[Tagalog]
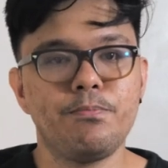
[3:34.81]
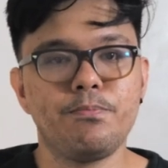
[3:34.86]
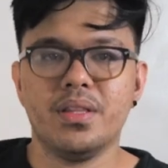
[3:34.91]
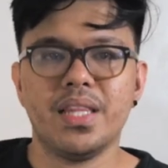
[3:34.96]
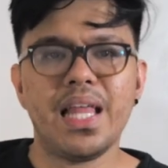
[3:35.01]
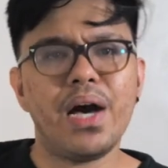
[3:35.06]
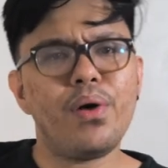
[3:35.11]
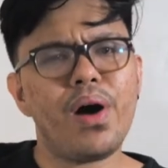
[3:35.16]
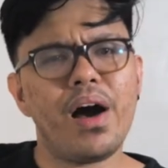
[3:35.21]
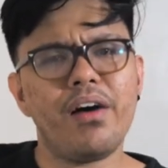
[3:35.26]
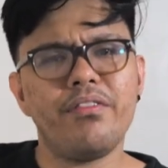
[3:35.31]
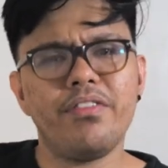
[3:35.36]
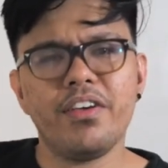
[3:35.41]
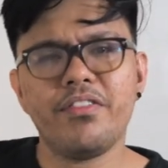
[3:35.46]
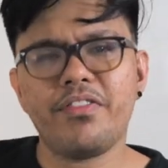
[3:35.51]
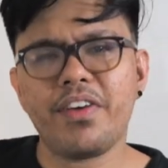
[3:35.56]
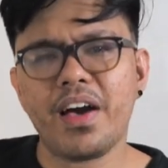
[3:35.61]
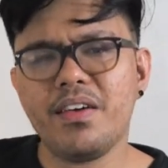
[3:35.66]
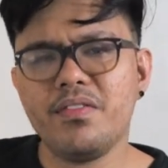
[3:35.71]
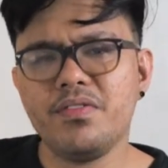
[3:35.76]
Now,
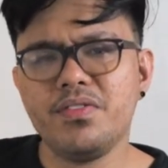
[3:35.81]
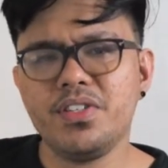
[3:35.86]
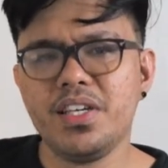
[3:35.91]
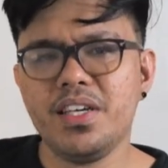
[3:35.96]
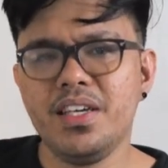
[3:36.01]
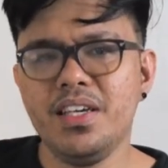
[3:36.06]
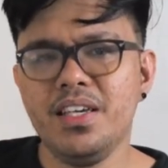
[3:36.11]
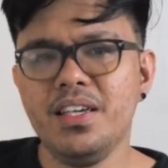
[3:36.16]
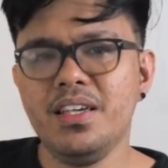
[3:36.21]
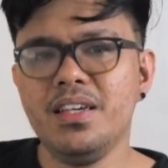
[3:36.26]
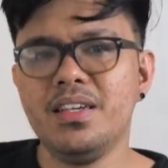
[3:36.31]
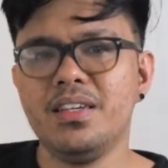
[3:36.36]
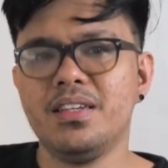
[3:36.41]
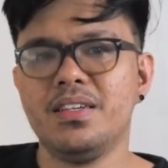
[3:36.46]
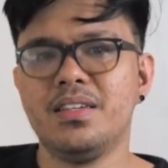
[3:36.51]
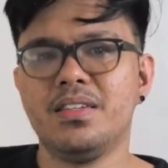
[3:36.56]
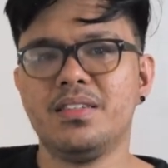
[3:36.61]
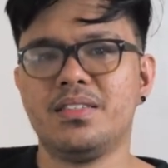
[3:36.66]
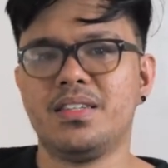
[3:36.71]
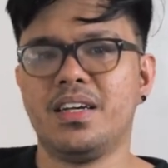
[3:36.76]
having 5G
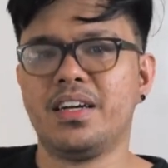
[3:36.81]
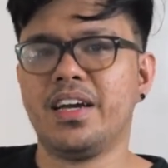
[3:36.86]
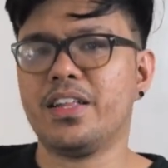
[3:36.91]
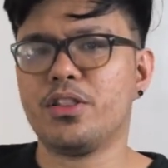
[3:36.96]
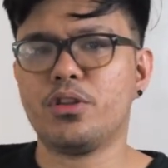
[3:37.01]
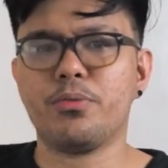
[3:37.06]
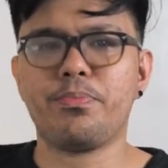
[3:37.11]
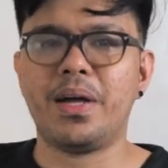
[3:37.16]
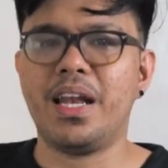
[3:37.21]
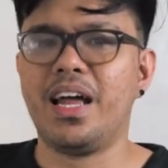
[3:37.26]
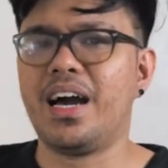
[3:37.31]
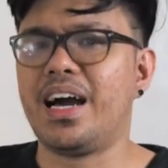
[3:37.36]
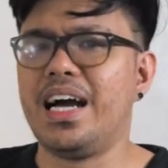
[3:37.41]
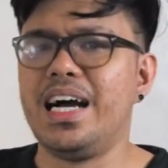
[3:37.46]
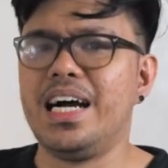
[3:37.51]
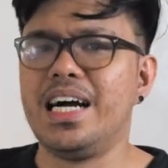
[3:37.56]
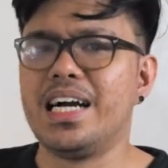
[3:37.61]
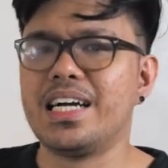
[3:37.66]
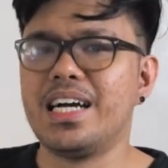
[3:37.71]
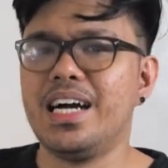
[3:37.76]
sa ganito palang
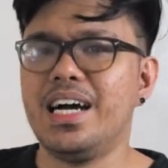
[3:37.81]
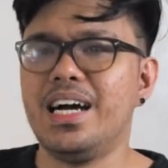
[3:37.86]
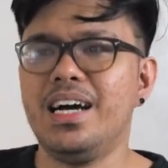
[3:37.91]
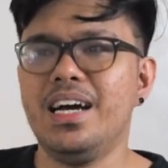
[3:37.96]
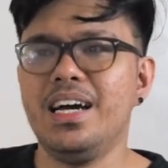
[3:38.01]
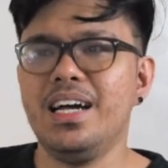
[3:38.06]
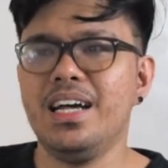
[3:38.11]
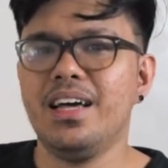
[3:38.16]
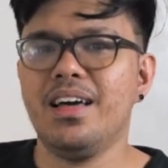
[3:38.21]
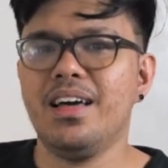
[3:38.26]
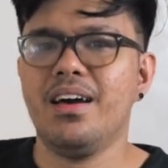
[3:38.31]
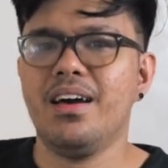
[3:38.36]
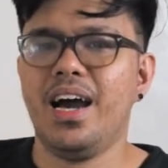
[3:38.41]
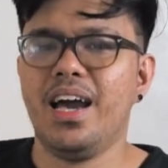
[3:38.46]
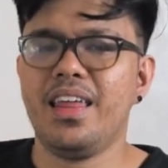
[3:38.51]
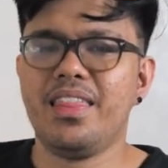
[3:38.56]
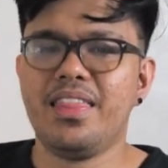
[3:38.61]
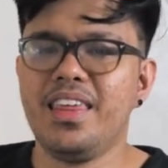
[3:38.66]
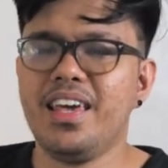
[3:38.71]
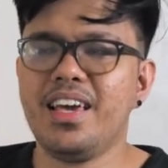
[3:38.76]
kaaga,
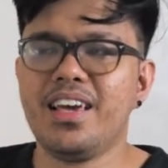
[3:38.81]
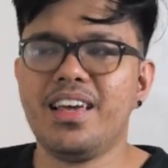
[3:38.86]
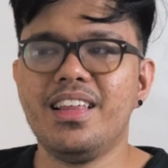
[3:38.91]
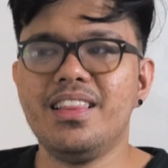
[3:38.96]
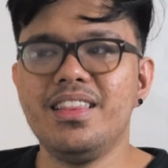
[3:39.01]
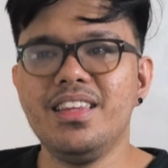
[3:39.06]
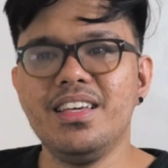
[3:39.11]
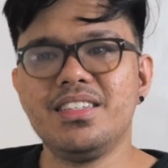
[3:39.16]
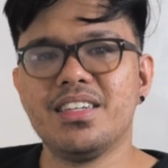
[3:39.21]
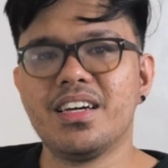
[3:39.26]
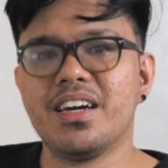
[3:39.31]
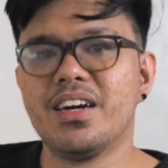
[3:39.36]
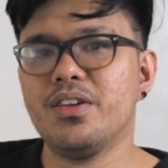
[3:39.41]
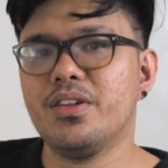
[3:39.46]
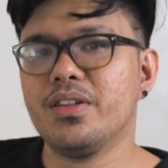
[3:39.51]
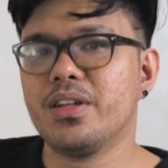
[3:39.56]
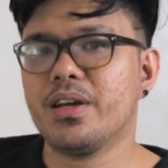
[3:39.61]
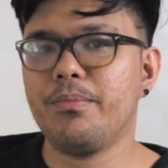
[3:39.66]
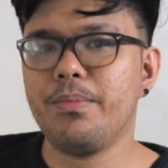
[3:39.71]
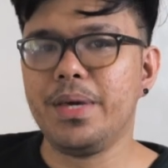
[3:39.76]
I think hindi siya
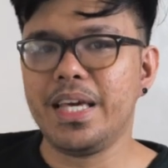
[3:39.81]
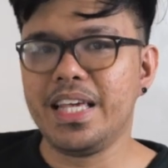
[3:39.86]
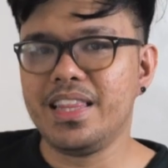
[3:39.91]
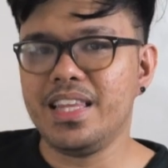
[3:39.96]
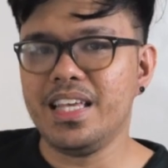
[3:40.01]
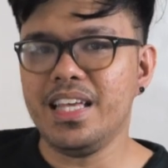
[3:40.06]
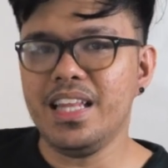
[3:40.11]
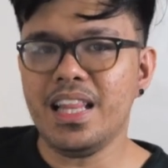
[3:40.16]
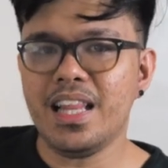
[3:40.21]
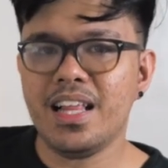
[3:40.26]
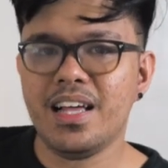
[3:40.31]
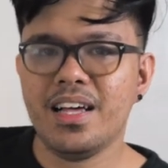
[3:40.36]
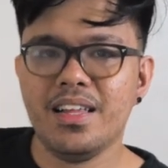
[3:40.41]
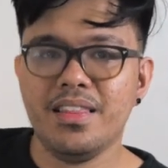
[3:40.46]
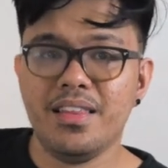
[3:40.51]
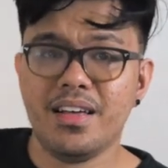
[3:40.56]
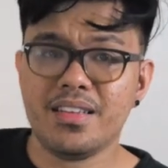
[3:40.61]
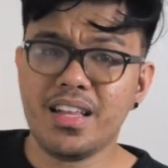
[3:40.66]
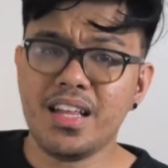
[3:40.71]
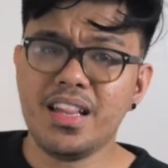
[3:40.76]
ganun ka big deal
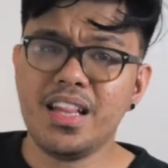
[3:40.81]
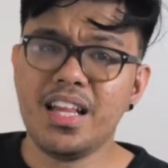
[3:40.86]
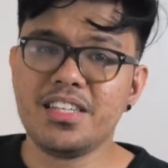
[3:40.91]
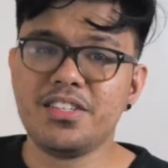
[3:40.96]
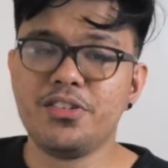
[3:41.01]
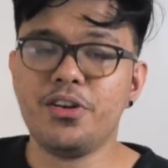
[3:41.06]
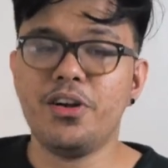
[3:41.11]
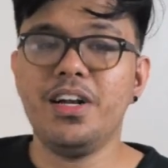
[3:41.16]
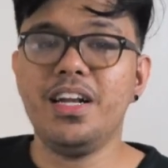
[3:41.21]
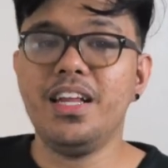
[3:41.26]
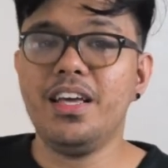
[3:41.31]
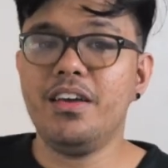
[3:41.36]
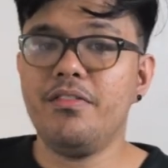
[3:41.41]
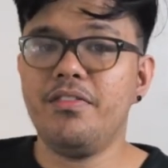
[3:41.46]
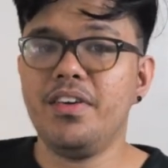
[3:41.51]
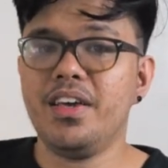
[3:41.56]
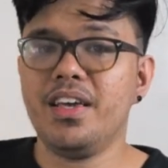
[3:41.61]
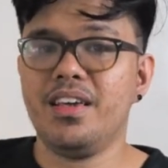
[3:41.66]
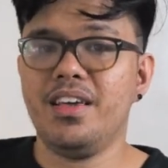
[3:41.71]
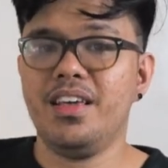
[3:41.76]
at unless you're
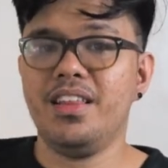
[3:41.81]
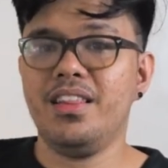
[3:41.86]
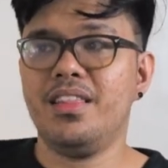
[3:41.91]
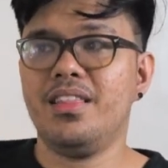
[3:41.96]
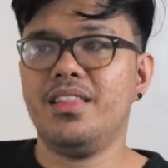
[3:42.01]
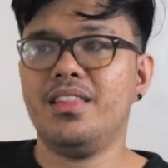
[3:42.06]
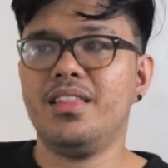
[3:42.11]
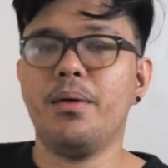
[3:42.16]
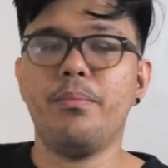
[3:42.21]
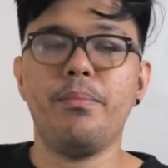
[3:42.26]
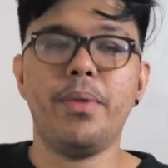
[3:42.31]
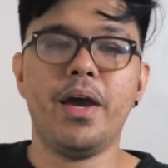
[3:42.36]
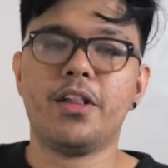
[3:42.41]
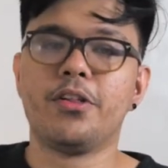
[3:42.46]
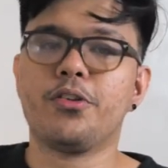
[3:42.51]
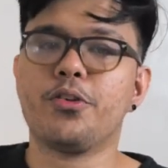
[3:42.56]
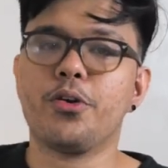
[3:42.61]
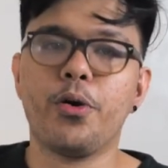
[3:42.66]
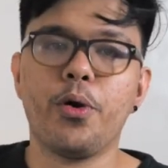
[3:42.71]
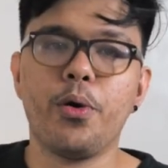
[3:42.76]
living in the
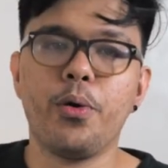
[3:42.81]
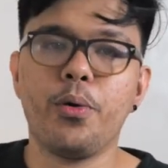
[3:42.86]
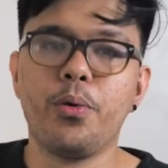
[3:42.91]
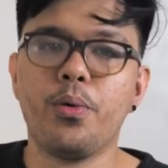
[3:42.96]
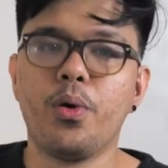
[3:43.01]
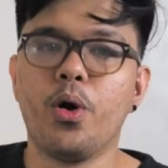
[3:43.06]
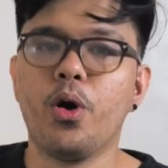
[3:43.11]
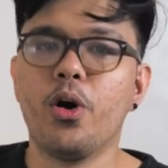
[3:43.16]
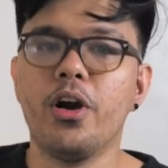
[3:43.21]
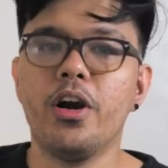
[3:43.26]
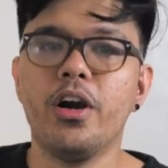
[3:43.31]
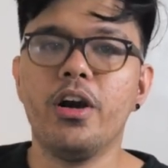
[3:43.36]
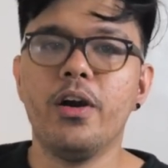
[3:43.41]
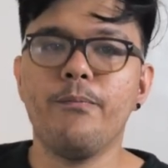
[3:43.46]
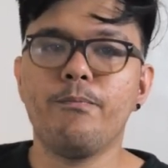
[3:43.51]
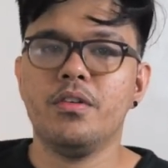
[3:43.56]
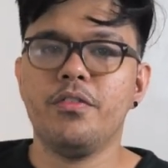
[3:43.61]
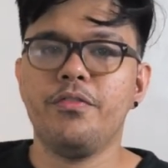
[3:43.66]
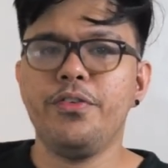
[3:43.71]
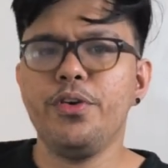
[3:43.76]
metro or
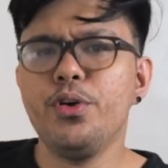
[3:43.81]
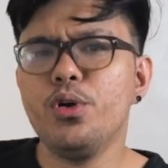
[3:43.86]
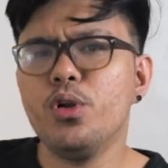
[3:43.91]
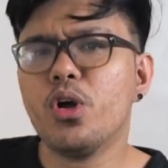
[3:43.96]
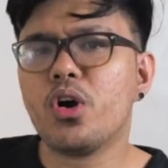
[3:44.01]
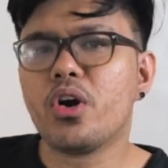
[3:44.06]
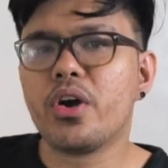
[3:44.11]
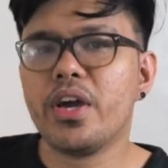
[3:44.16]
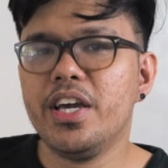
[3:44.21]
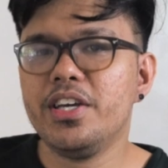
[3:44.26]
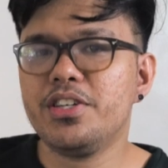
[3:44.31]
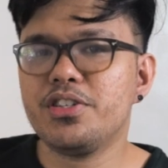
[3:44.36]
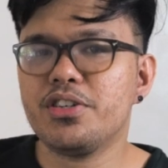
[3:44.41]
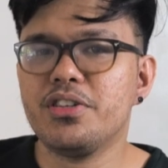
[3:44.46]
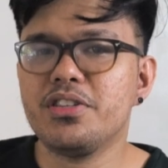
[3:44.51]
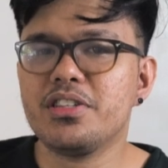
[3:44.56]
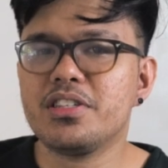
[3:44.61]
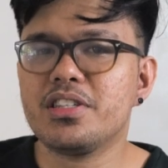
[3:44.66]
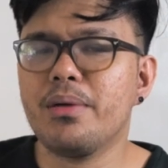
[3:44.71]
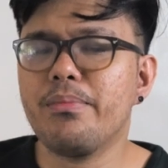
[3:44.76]
few
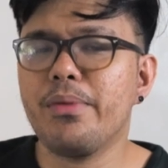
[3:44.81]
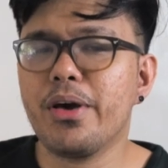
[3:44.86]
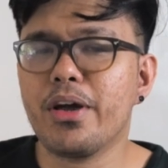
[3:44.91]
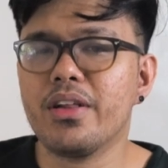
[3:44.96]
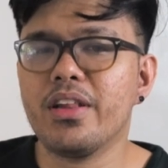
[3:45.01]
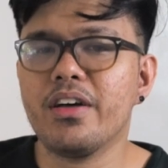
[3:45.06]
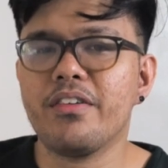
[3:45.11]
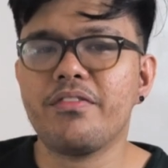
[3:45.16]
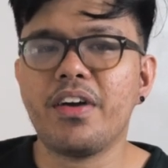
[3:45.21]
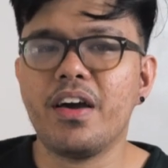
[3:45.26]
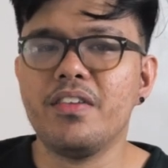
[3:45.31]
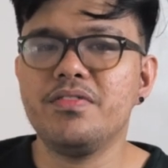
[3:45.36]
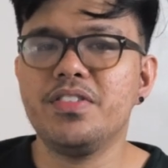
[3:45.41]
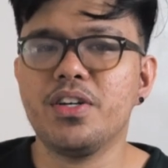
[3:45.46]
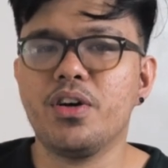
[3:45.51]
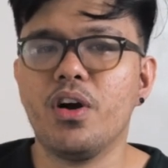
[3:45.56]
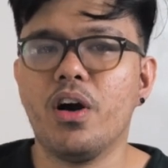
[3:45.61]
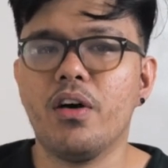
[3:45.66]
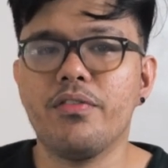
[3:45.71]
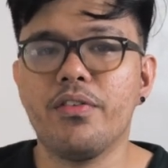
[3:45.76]
locations na meron ng
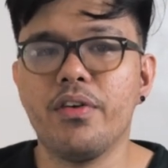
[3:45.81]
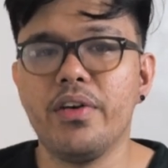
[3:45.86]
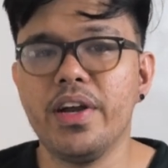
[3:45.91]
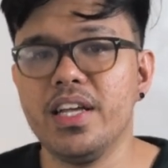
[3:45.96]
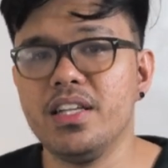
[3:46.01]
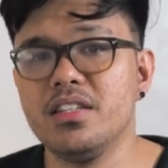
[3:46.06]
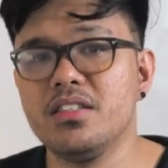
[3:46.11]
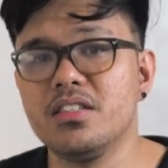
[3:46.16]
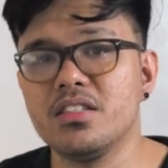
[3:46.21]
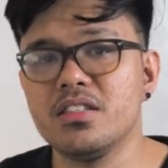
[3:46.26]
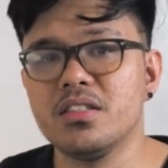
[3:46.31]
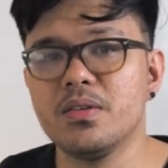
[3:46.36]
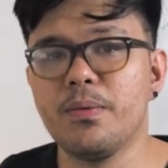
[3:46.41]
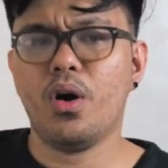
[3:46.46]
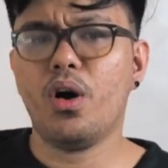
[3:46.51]
5G coverage.